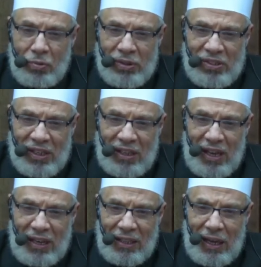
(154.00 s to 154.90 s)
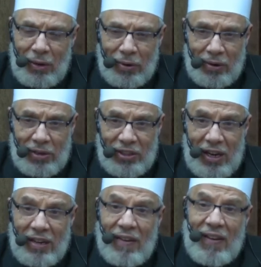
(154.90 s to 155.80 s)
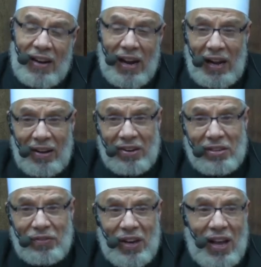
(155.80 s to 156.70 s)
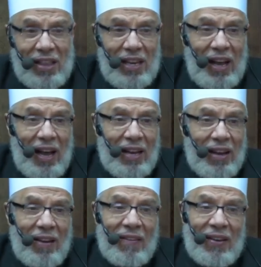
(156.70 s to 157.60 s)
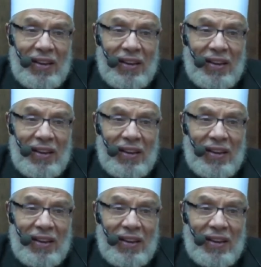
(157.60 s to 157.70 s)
والسداد والرشاد لا حرج في هذه الحالة